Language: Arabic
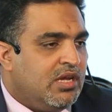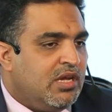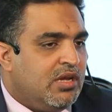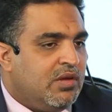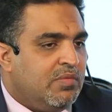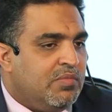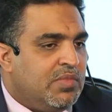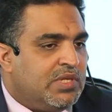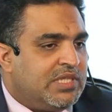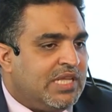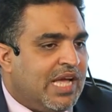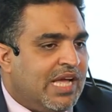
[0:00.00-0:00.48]

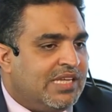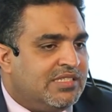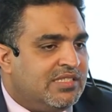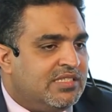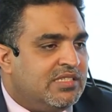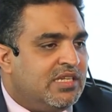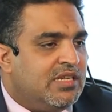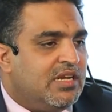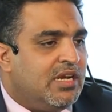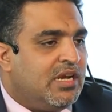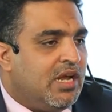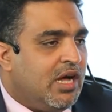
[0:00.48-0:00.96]
بتحسن
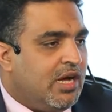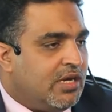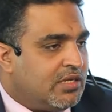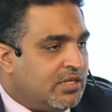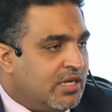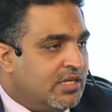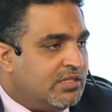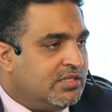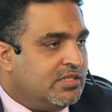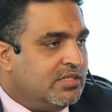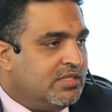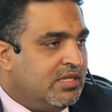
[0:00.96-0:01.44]

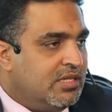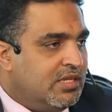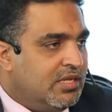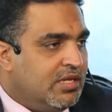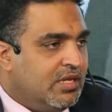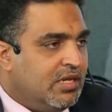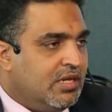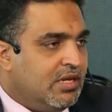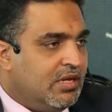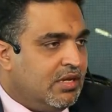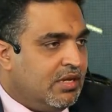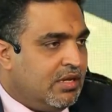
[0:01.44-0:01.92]
الاعراض
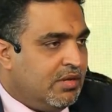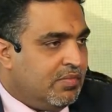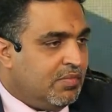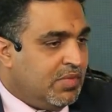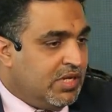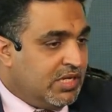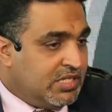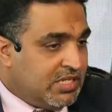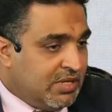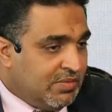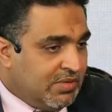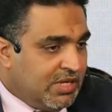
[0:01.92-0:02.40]
آه،
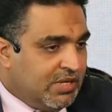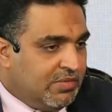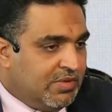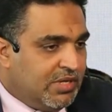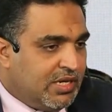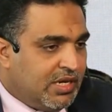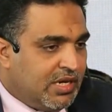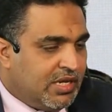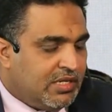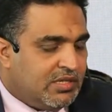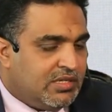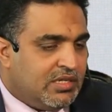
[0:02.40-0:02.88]
بنسب كبيره
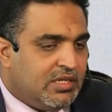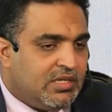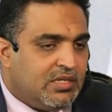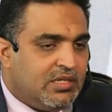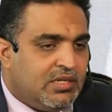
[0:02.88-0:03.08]
جدا